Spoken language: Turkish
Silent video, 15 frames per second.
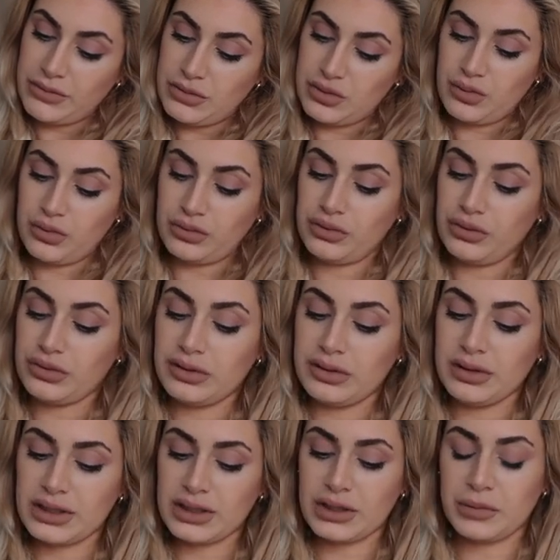neymiş
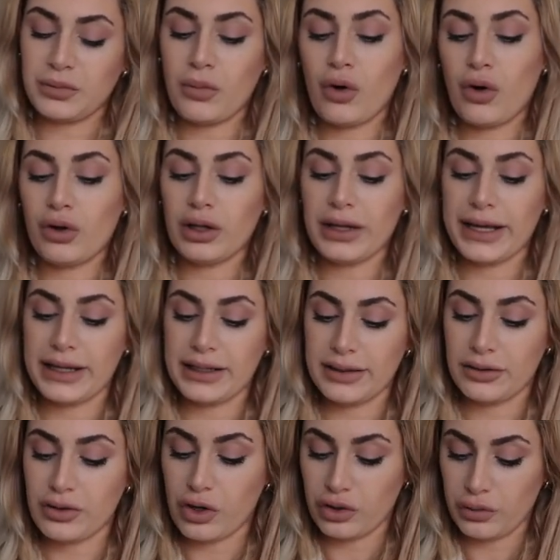bunun? Small
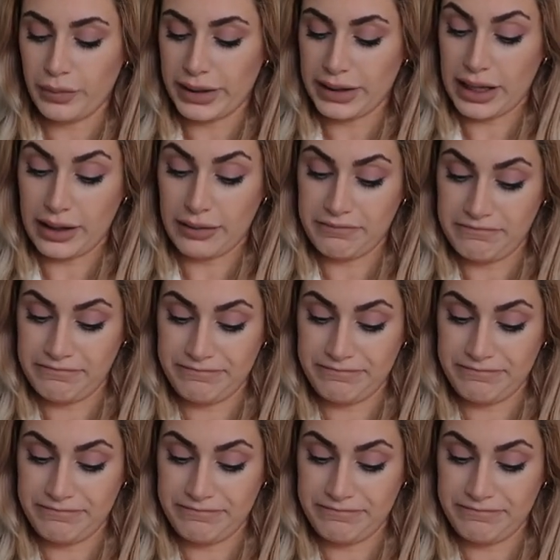54 beden.